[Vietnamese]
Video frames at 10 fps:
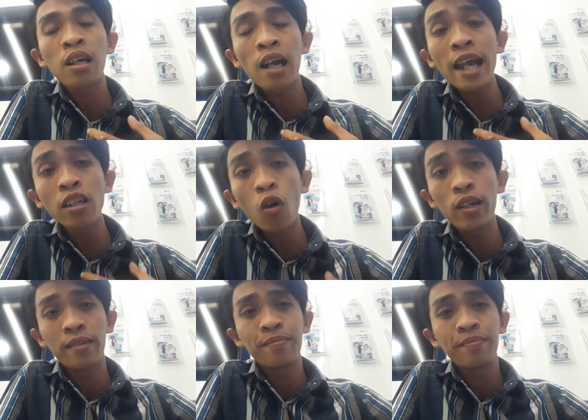cái
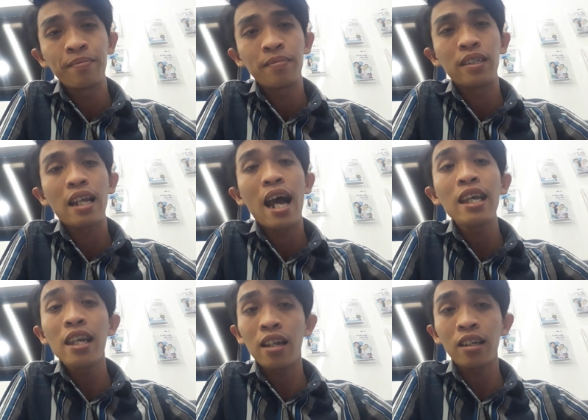tôi là
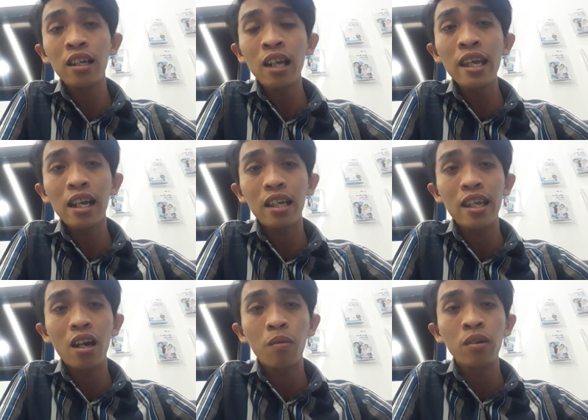như tức nghĩa là
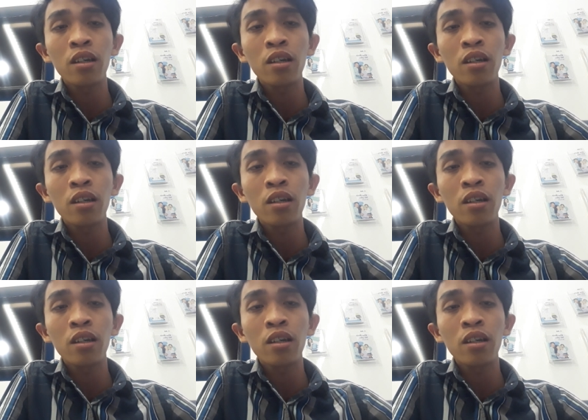gì không